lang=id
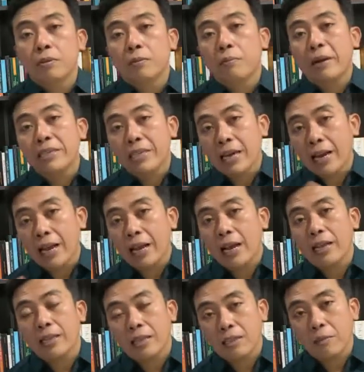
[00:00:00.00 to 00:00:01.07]

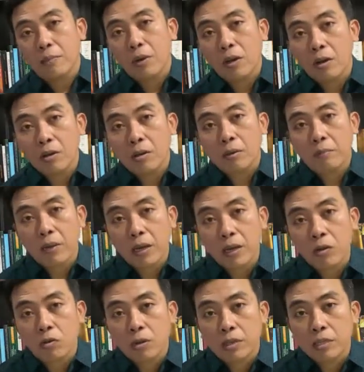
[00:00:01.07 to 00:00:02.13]
masyarakat atau
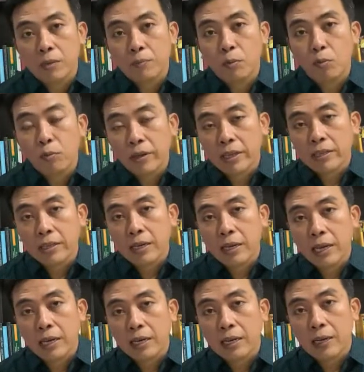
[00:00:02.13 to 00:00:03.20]
mengedukasi publik
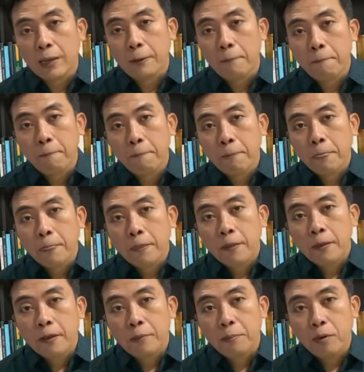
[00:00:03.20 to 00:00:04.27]
terkait dengan
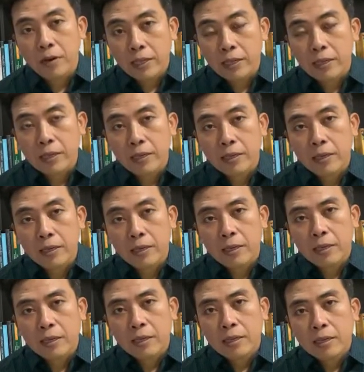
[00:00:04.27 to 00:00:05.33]
politik,
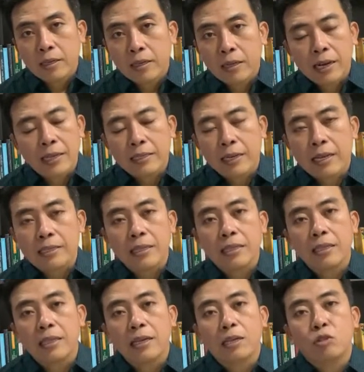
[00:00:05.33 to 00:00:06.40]

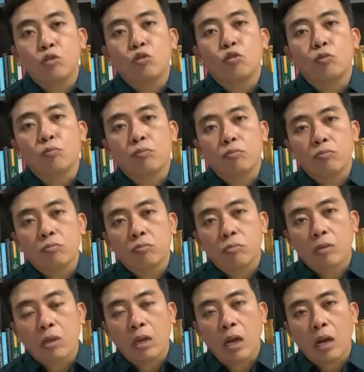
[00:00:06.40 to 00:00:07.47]
rasa-rasanya tidak cukup
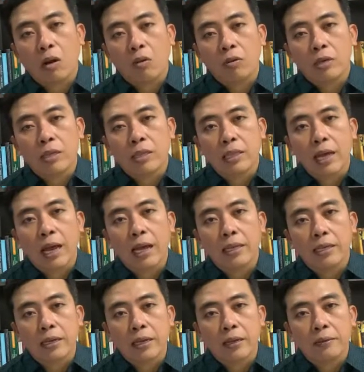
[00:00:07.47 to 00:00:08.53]
kalau kita
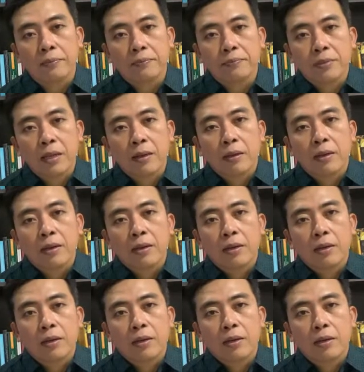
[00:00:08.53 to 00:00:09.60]
hanya
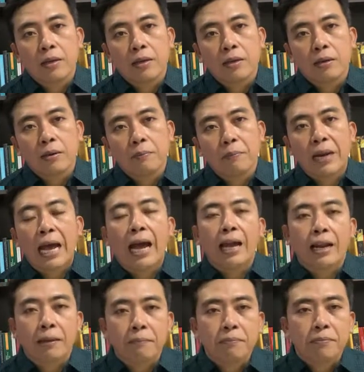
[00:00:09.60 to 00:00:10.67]
e,
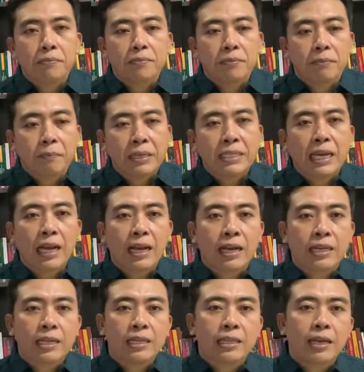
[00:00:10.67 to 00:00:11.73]
berharap
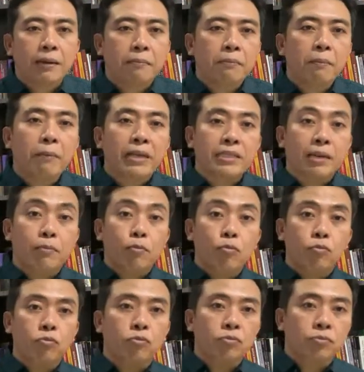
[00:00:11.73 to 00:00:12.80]
masyarakat kita membaca
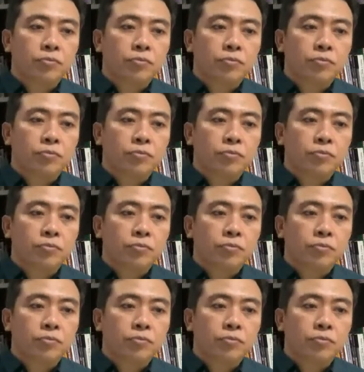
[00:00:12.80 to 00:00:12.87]
buku